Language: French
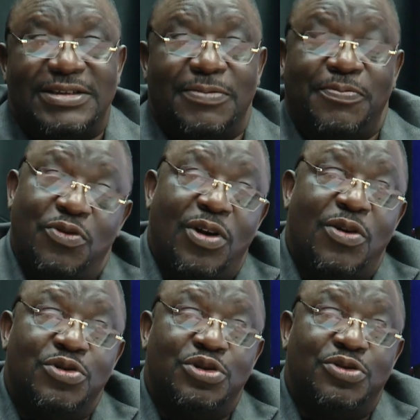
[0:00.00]
C'est
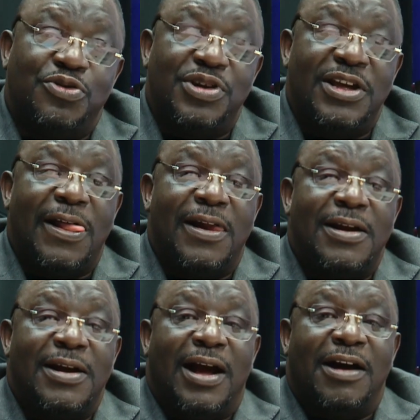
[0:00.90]
pourquoi aujourd'hui,
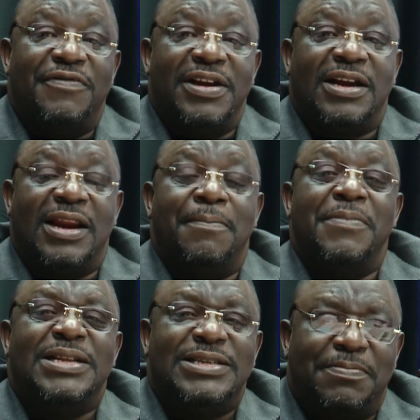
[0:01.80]
avec la
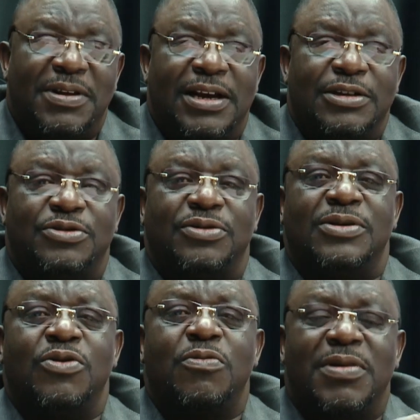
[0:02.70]
multiplication,
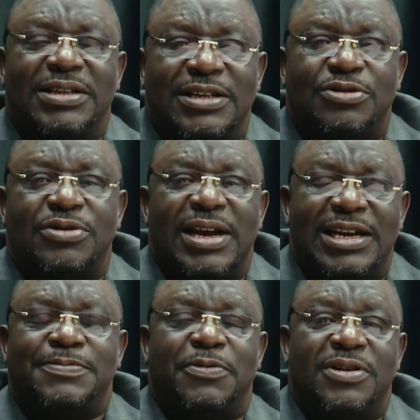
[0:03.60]
l'augmentation
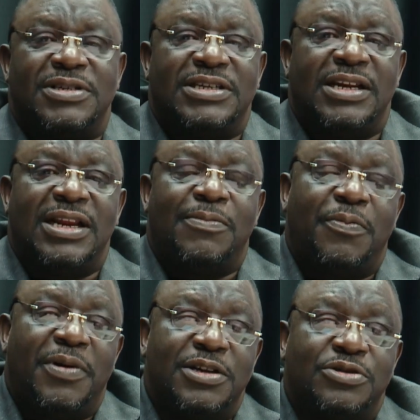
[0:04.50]
exponentielle de la
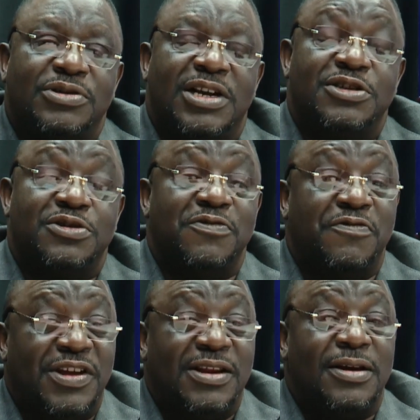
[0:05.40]
population dans une
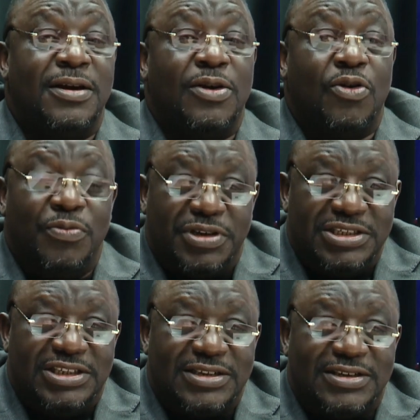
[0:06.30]
ville comme
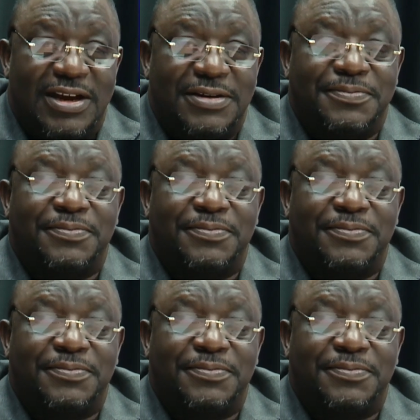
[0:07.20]
Kinshasa,